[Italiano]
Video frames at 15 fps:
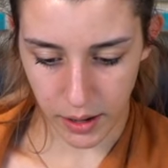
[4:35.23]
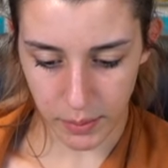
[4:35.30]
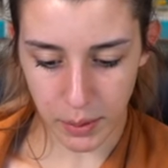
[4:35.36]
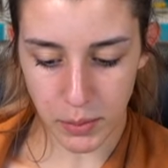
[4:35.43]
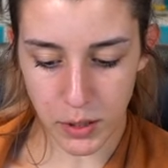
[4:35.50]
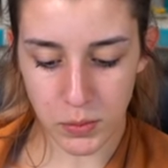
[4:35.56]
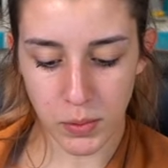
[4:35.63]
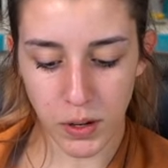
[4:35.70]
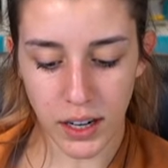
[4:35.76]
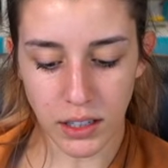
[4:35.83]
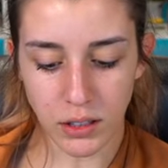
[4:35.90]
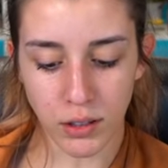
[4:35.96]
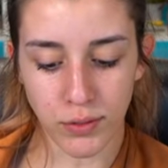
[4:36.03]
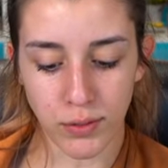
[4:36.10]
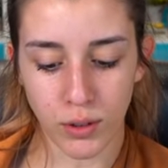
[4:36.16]
abbiamo
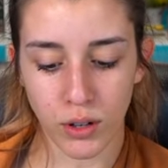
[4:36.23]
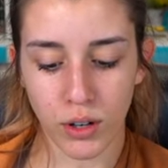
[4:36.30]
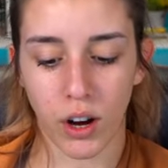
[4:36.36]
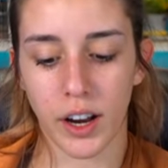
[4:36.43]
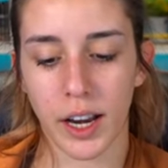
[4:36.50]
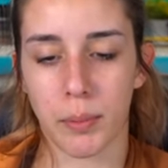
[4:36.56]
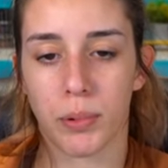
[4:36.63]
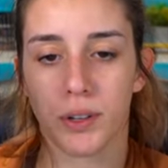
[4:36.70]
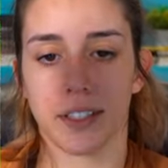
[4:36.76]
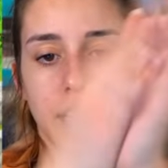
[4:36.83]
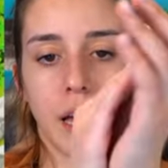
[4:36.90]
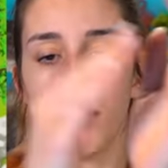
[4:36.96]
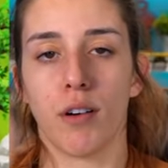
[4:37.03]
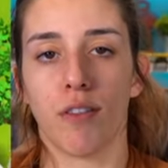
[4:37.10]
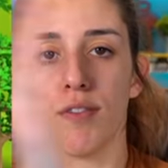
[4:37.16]
sbloccato il furgone,
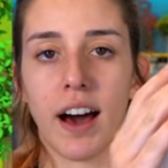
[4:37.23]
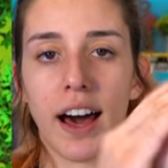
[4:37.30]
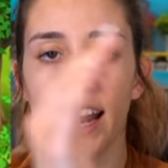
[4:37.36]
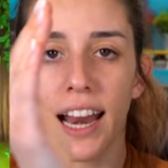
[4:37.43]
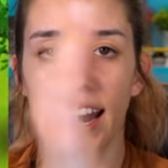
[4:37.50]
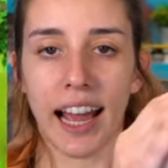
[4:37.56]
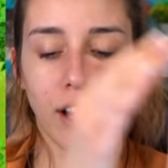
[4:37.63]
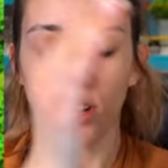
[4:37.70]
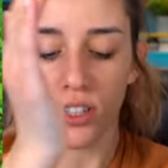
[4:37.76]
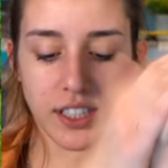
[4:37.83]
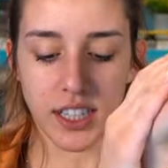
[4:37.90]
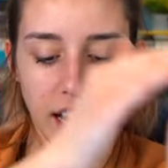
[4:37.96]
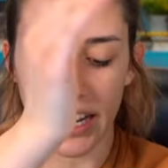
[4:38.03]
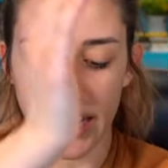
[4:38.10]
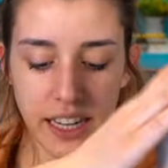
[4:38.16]
possiamo fare le
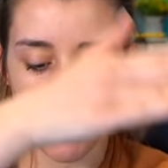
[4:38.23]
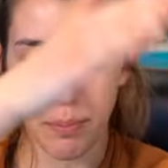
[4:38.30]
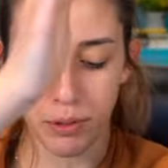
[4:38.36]
consegne,